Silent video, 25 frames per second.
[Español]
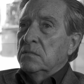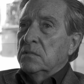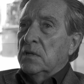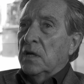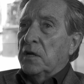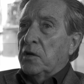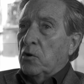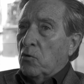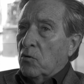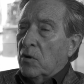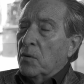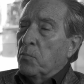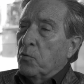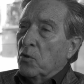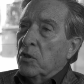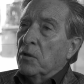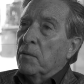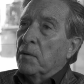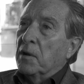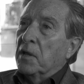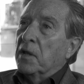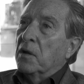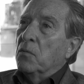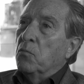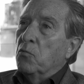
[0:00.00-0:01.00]
que creo que puede
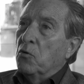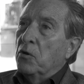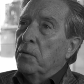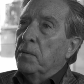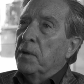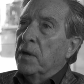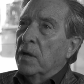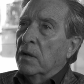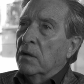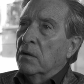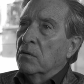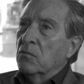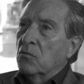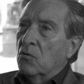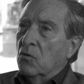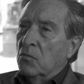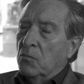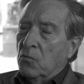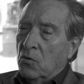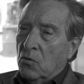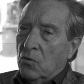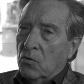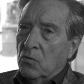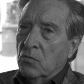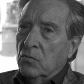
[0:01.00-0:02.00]
valer muy bien
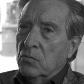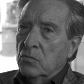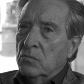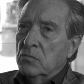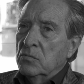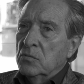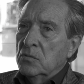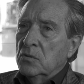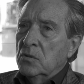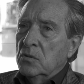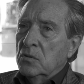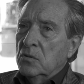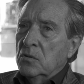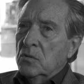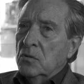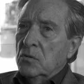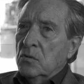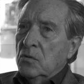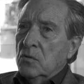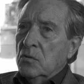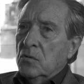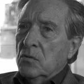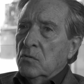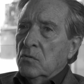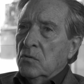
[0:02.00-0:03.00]
como,
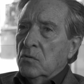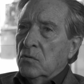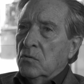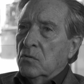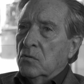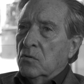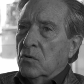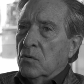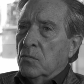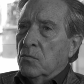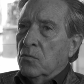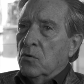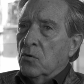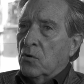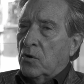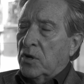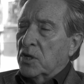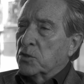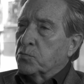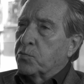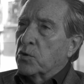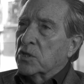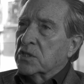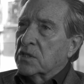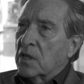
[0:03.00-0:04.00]
como
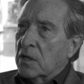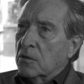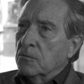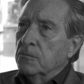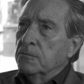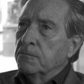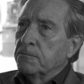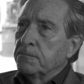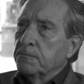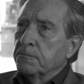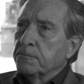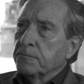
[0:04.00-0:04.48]
respuesta.